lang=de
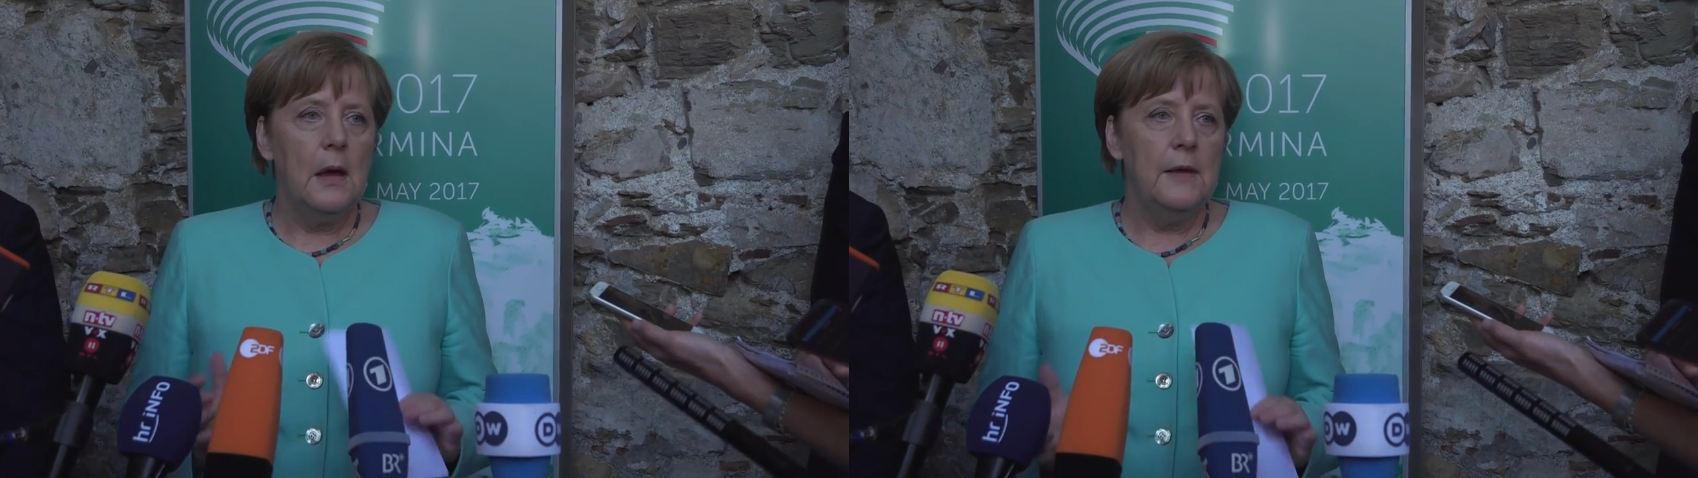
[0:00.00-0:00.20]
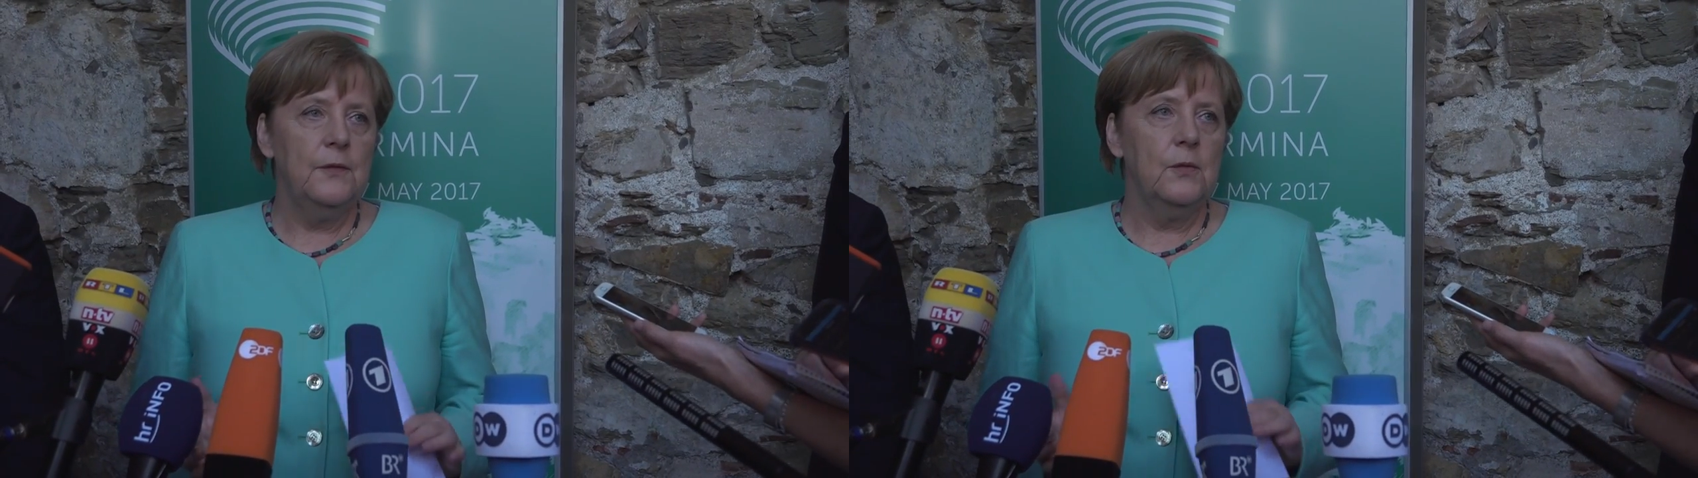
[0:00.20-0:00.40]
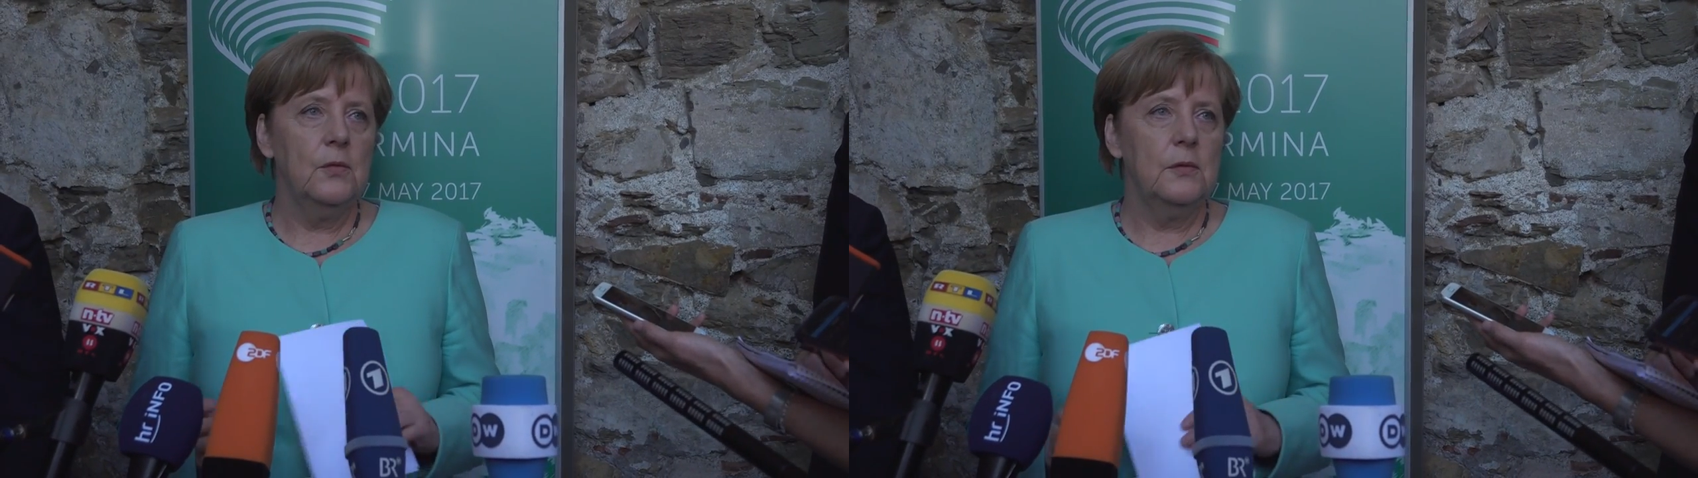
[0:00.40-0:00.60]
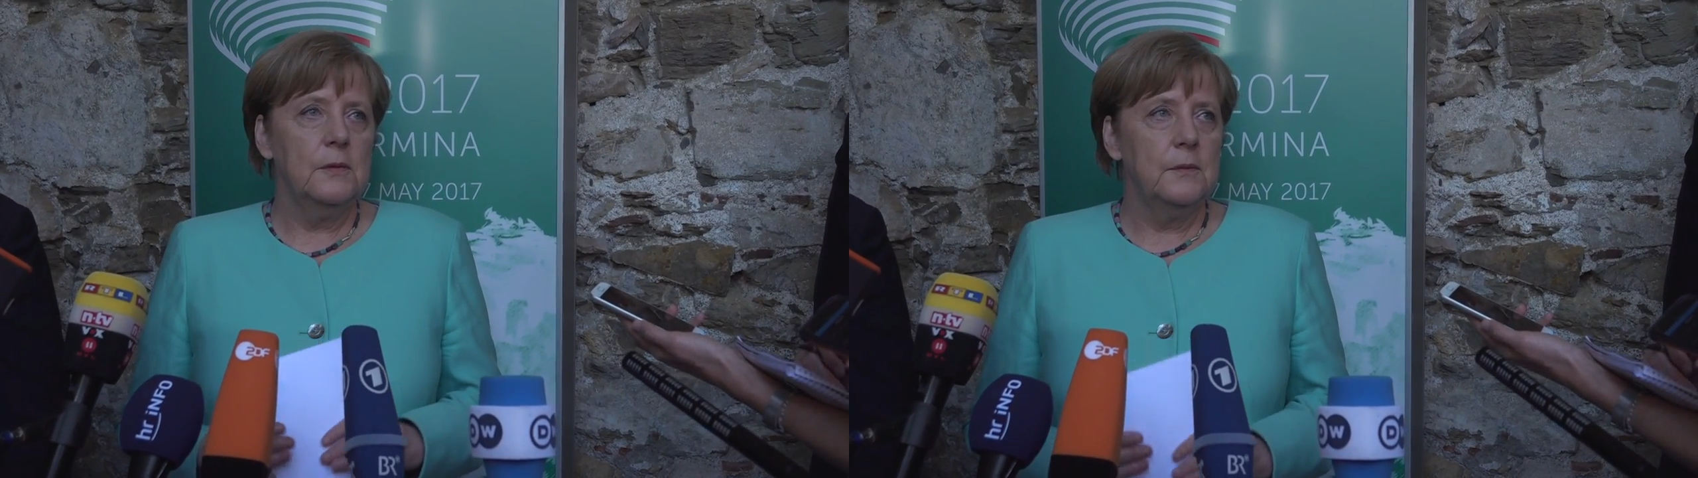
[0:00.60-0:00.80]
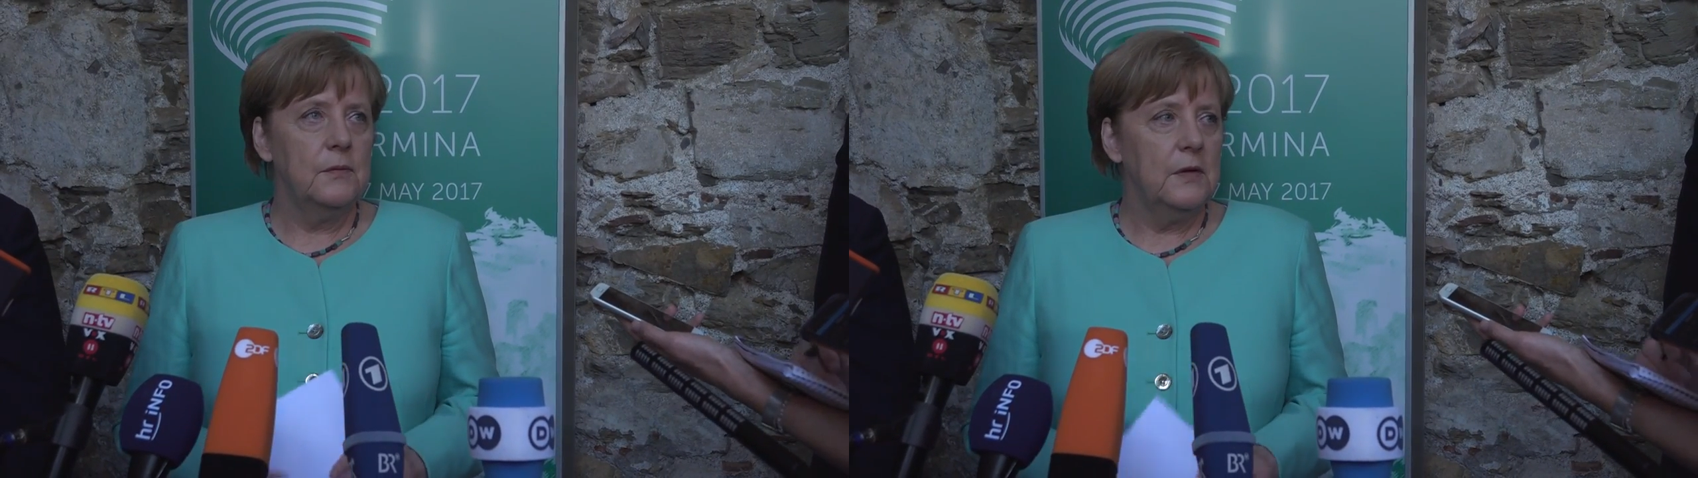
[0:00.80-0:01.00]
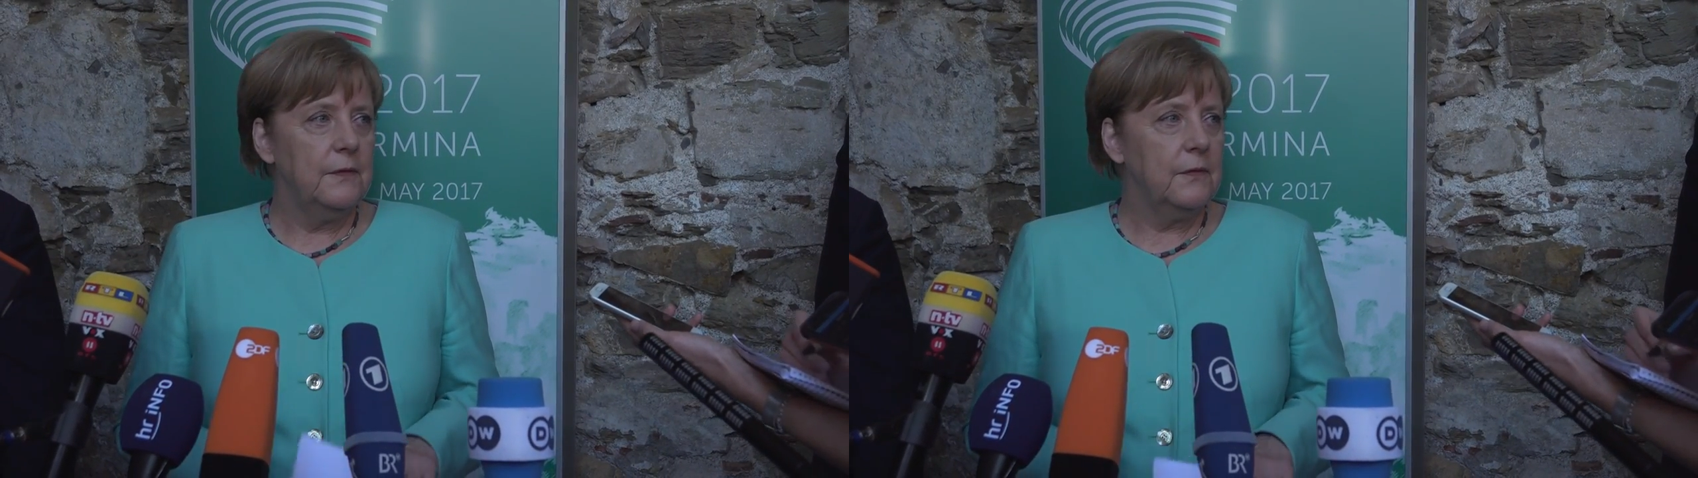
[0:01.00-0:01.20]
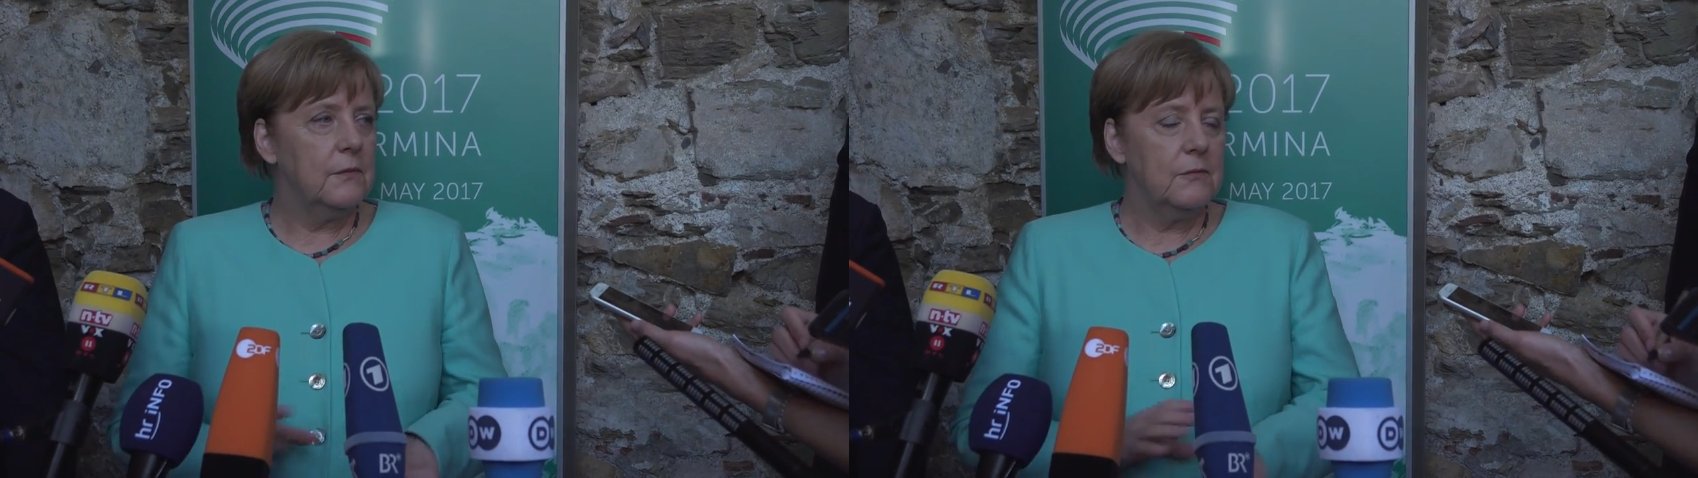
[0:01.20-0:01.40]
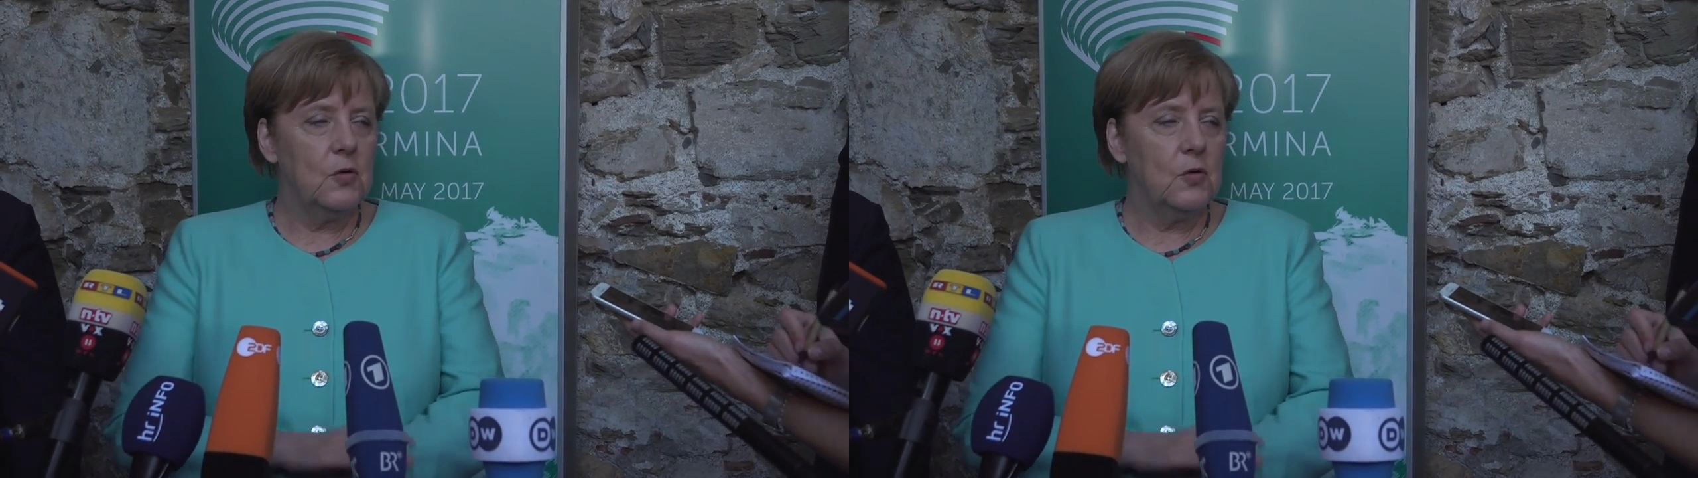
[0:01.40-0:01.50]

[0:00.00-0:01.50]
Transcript: Also ähm, das